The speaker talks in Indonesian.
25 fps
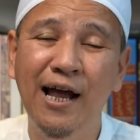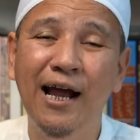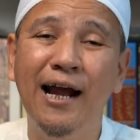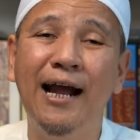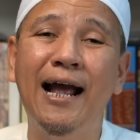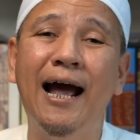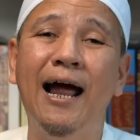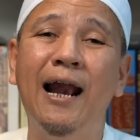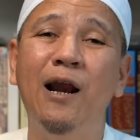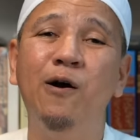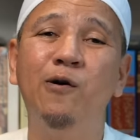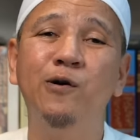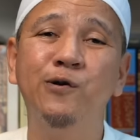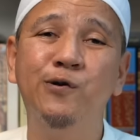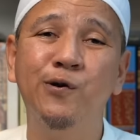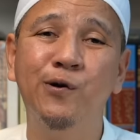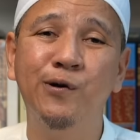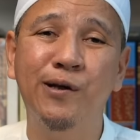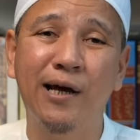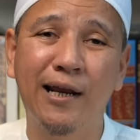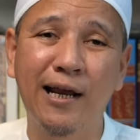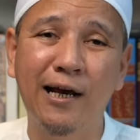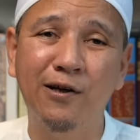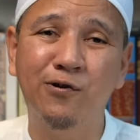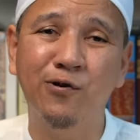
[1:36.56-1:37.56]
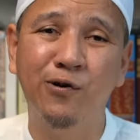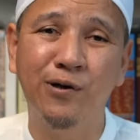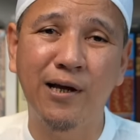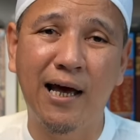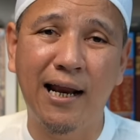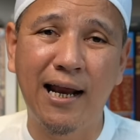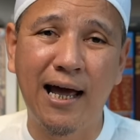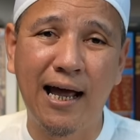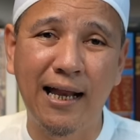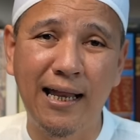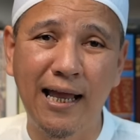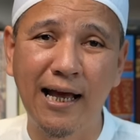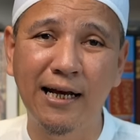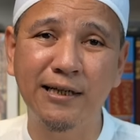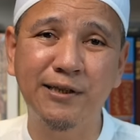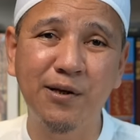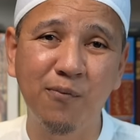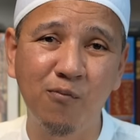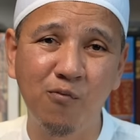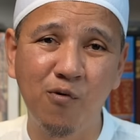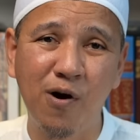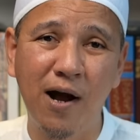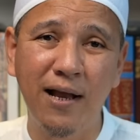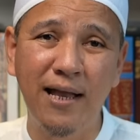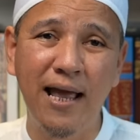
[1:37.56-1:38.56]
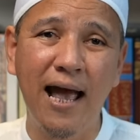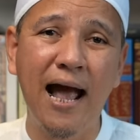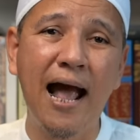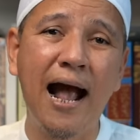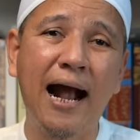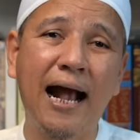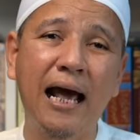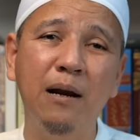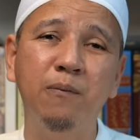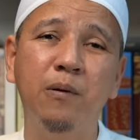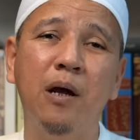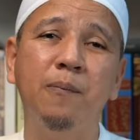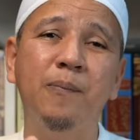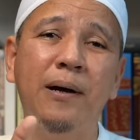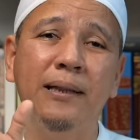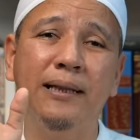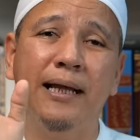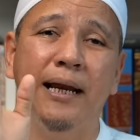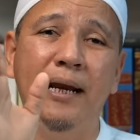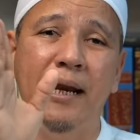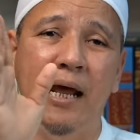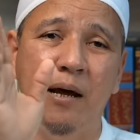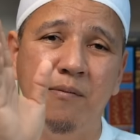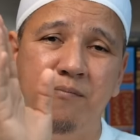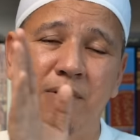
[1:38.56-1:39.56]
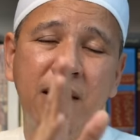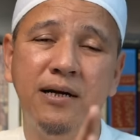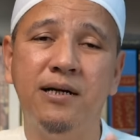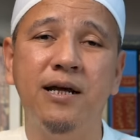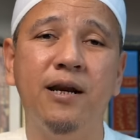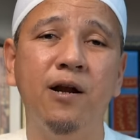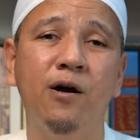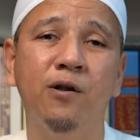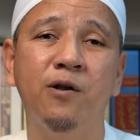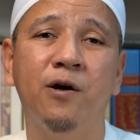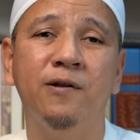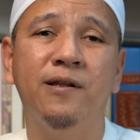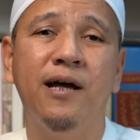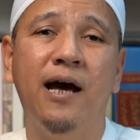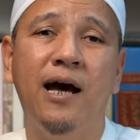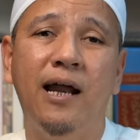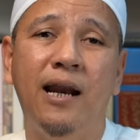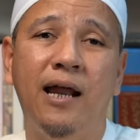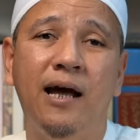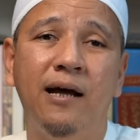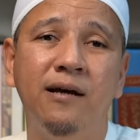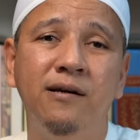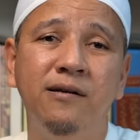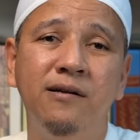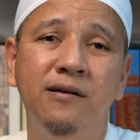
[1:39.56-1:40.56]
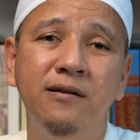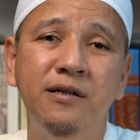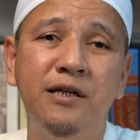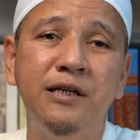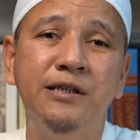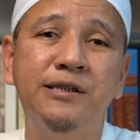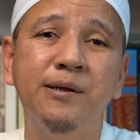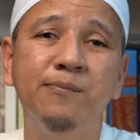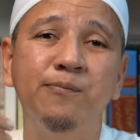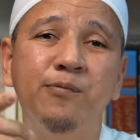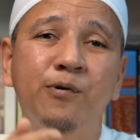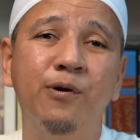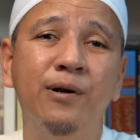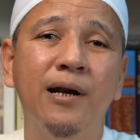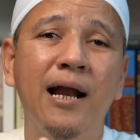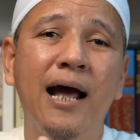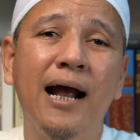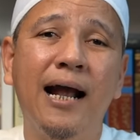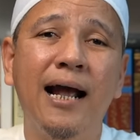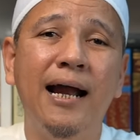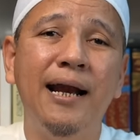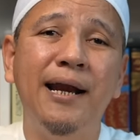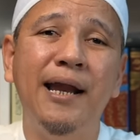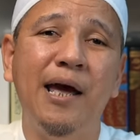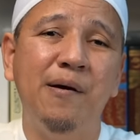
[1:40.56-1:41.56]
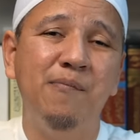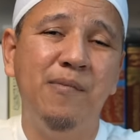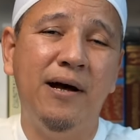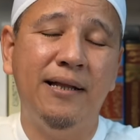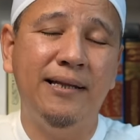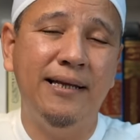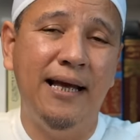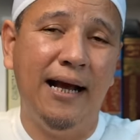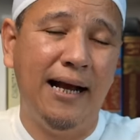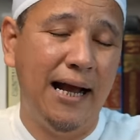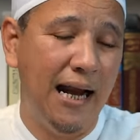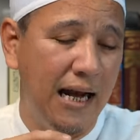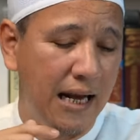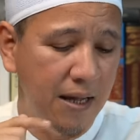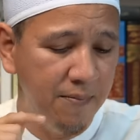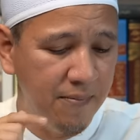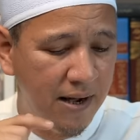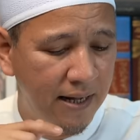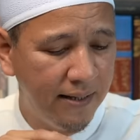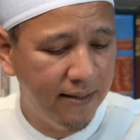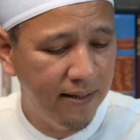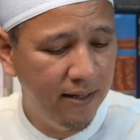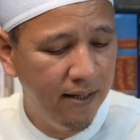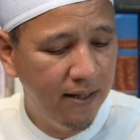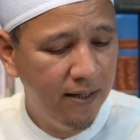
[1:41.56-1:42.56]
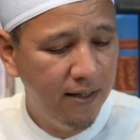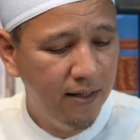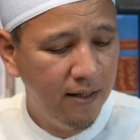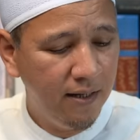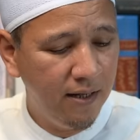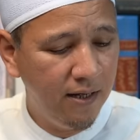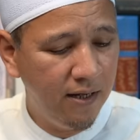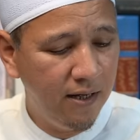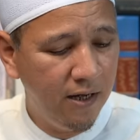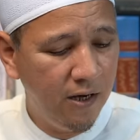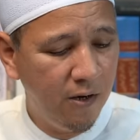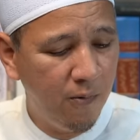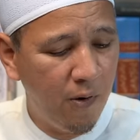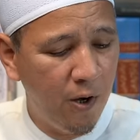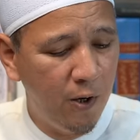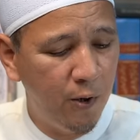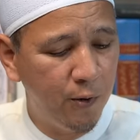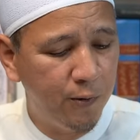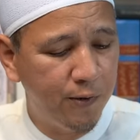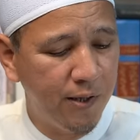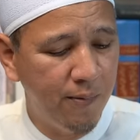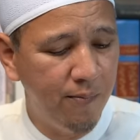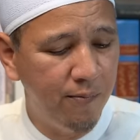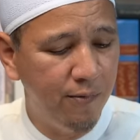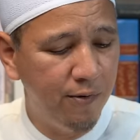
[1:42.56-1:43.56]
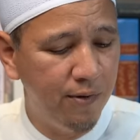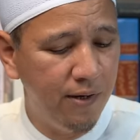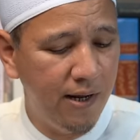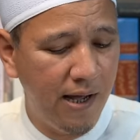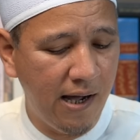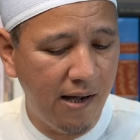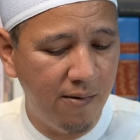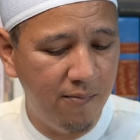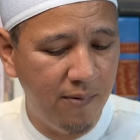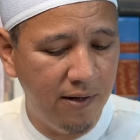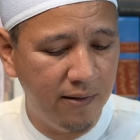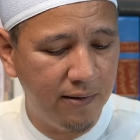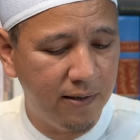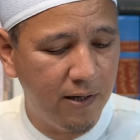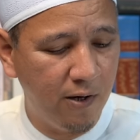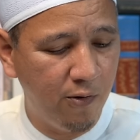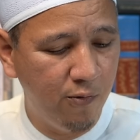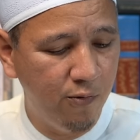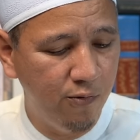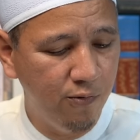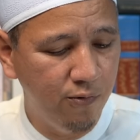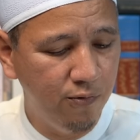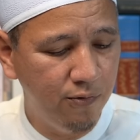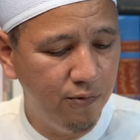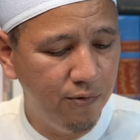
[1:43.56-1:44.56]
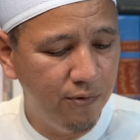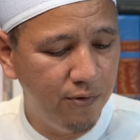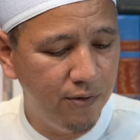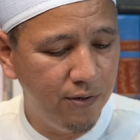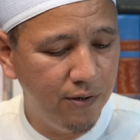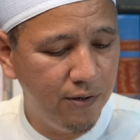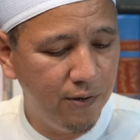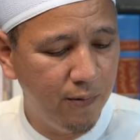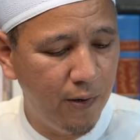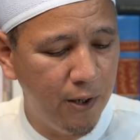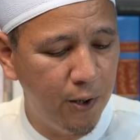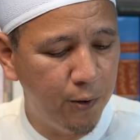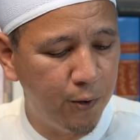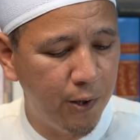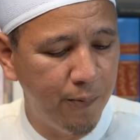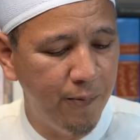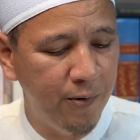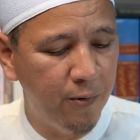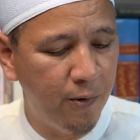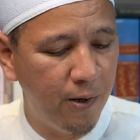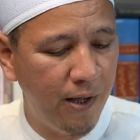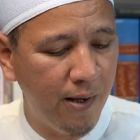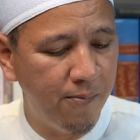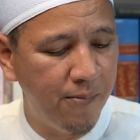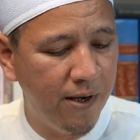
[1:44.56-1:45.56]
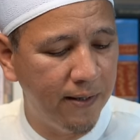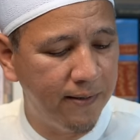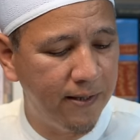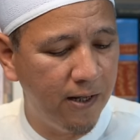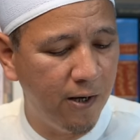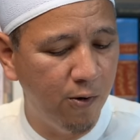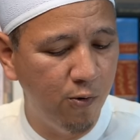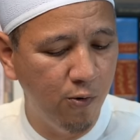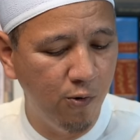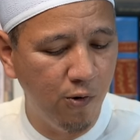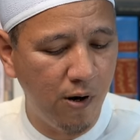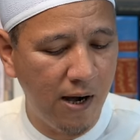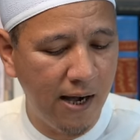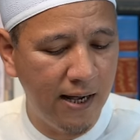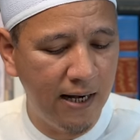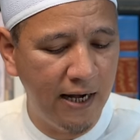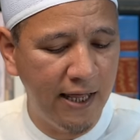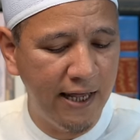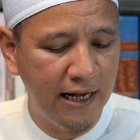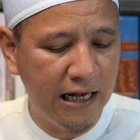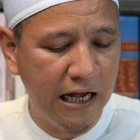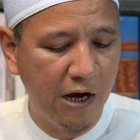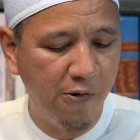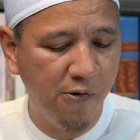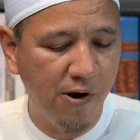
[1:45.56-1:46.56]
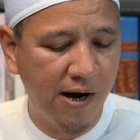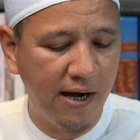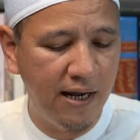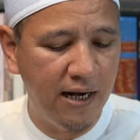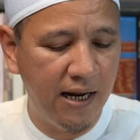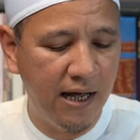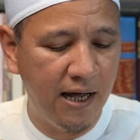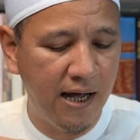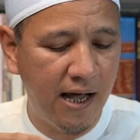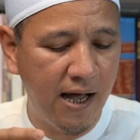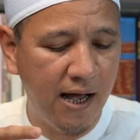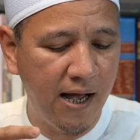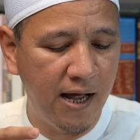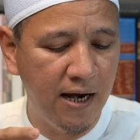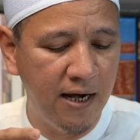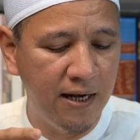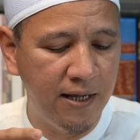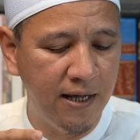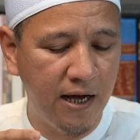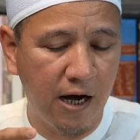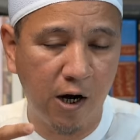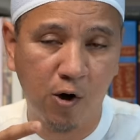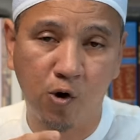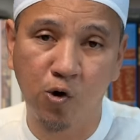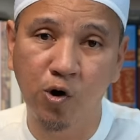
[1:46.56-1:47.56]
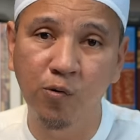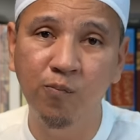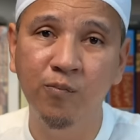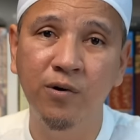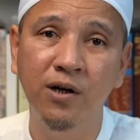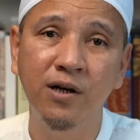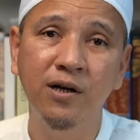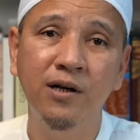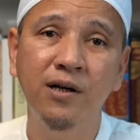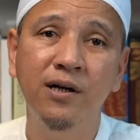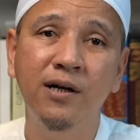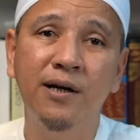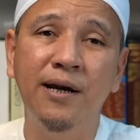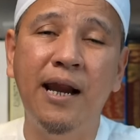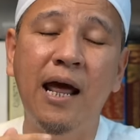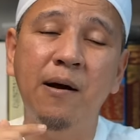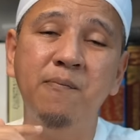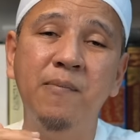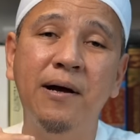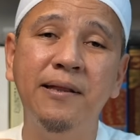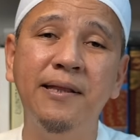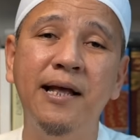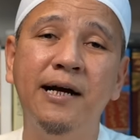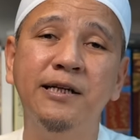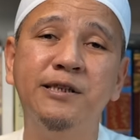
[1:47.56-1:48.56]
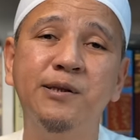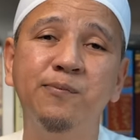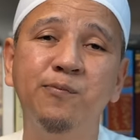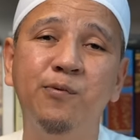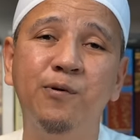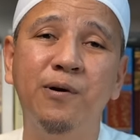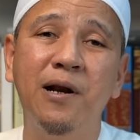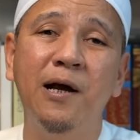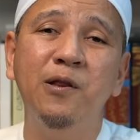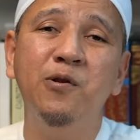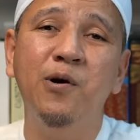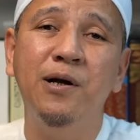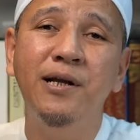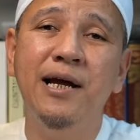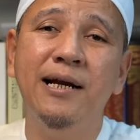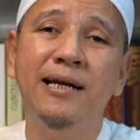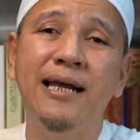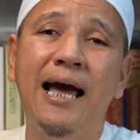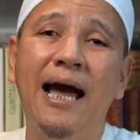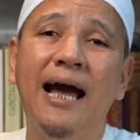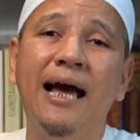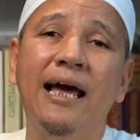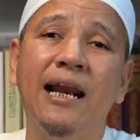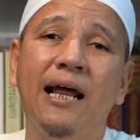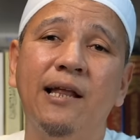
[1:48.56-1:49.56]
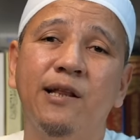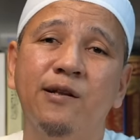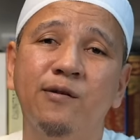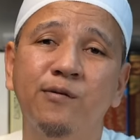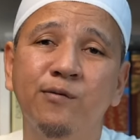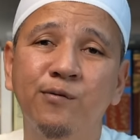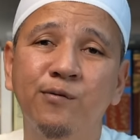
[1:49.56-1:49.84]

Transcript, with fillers: kalau saudara-saudaranya semuanya akan mendapatkan nikmat dari Allah Ta'ala. Disempurnakan nikmatnya. Kalimat eh, wa yutimmu ni'matahu wa alaika wa ala ali Yaqub. Nikmat yang sempurna itu hanya di akhirat,